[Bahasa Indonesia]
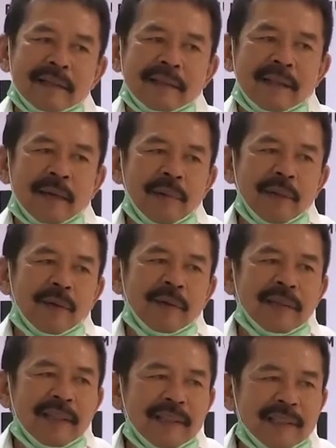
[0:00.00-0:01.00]
tetapi
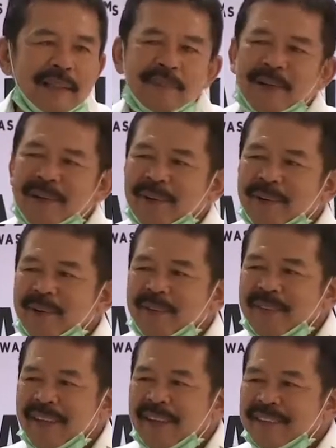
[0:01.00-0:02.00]
kondisi
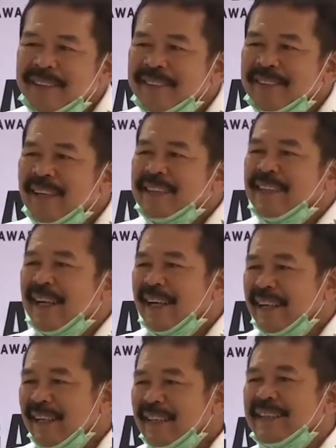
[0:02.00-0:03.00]
perekonomian juga
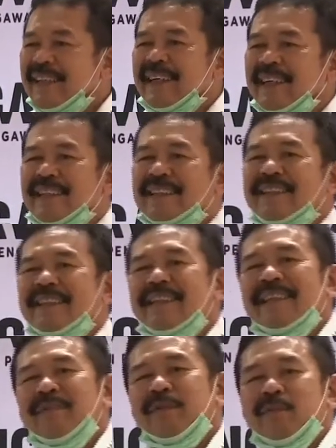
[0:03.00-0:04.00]
sangat-sangat
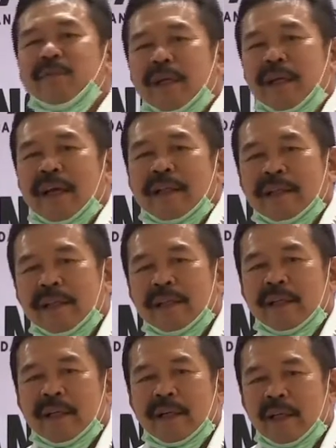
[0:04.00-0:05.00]

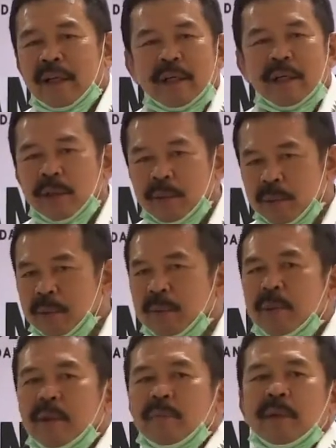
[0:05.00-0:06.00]
memprihatinkan dan itu
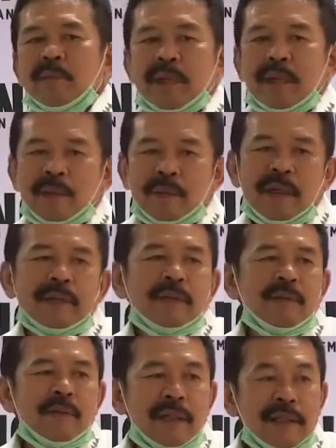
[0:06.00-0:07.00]
memerlukan
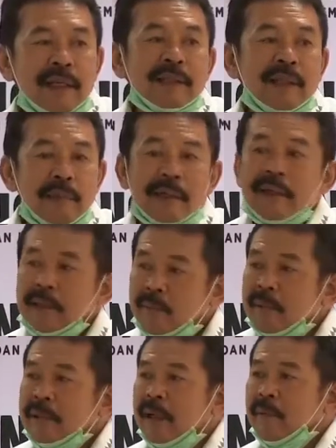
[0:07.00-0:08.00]
suatu kerjasama kita
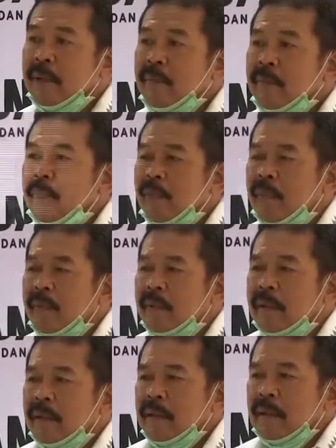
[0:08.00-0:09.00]
bersama
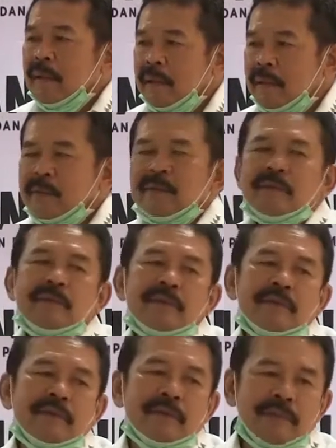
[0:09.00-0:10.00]
itu
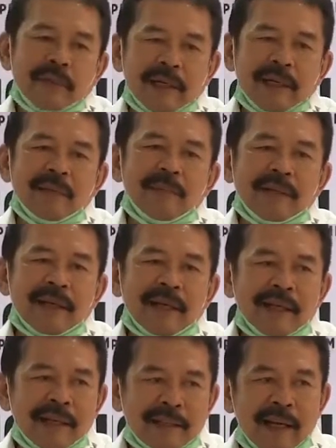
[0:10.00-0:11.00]
mari
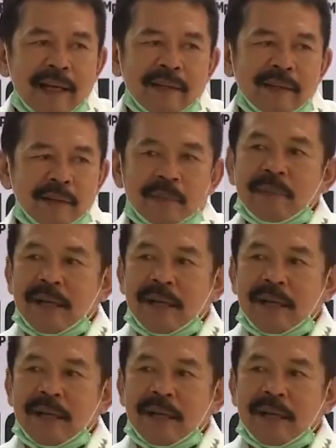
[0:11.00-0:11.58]
bergandeng tangan